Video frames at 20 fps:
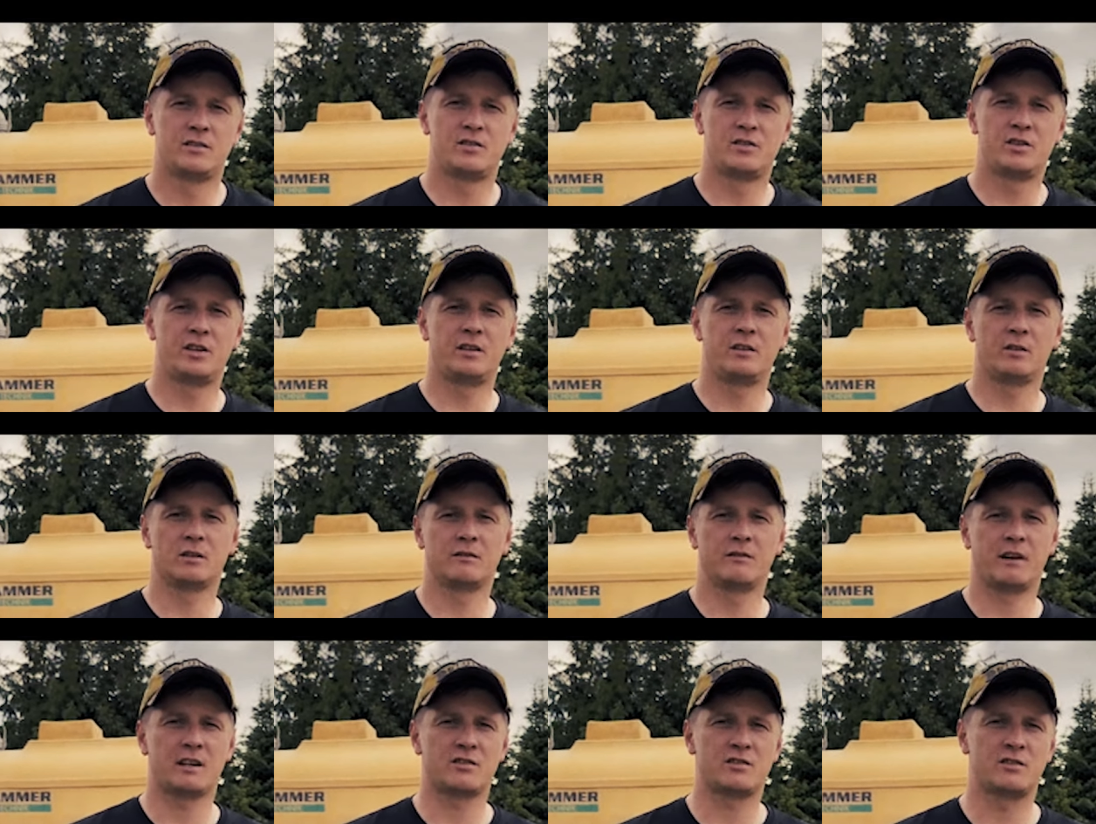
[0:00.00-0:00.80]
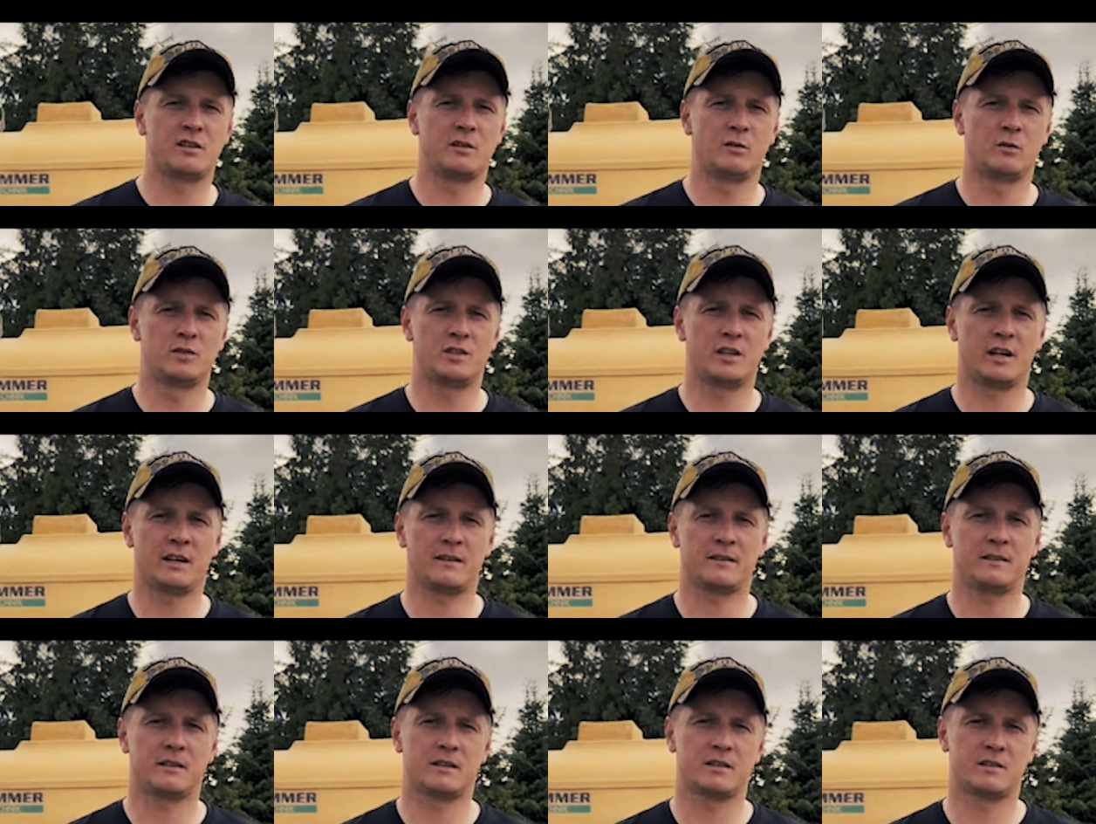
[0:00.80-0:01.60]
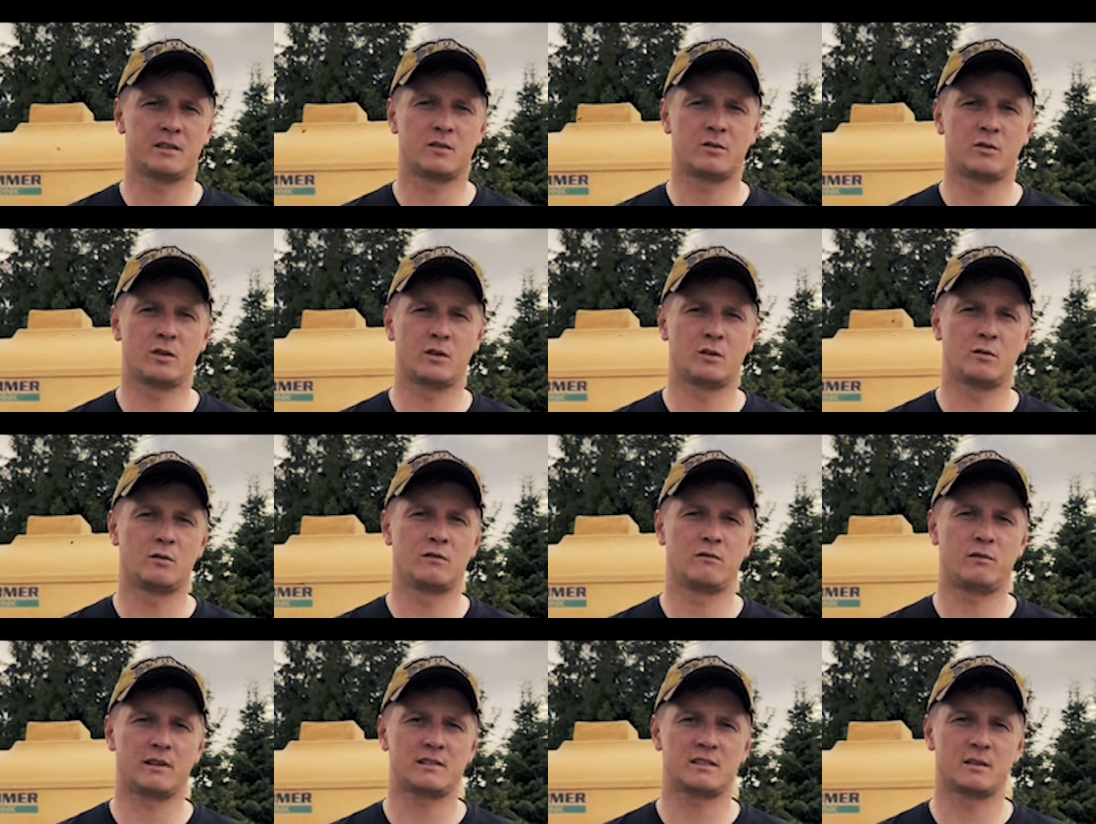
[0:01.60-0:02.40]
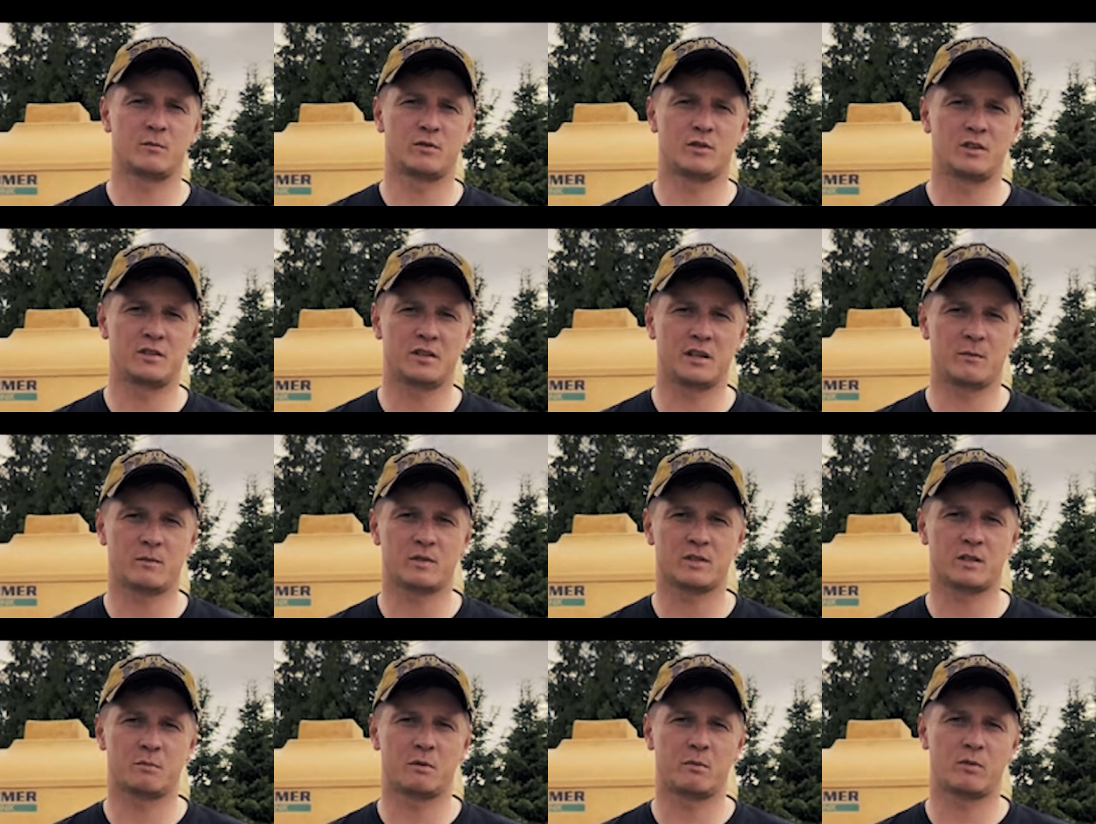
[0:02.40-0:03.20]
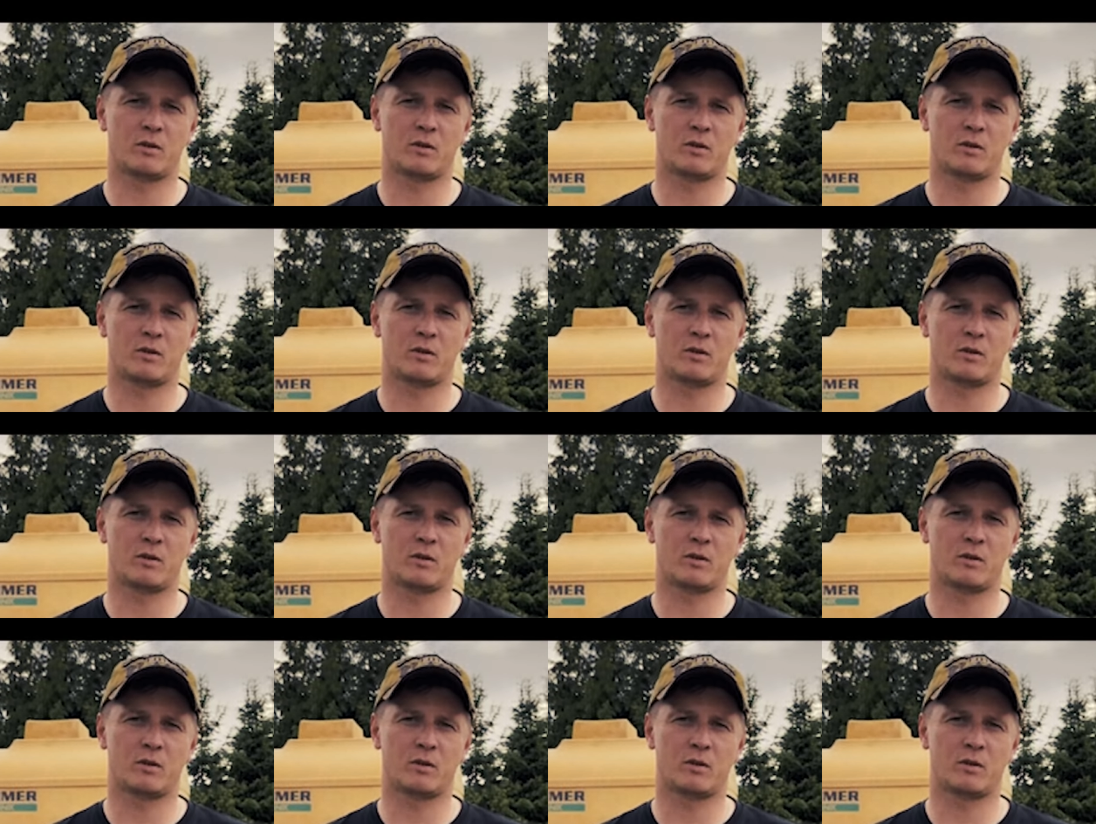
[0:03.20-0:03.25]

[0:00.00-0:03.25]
ci odważni ludzie ryzykują własnym życiem, żeby